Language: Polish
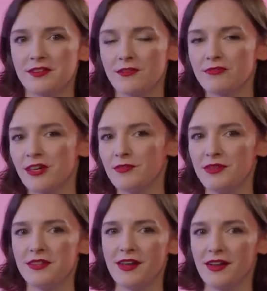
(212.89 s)
social
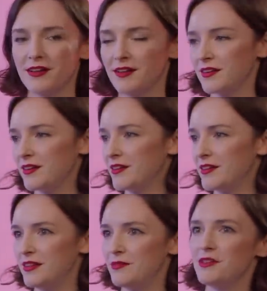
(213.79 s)
mediach e,
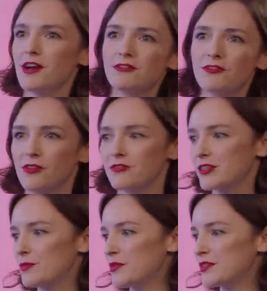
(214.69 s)
i Michał
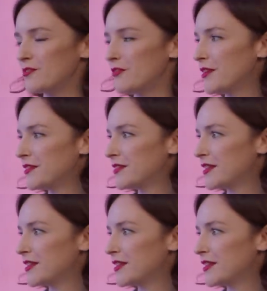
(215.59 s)
Dworczyk postował na ten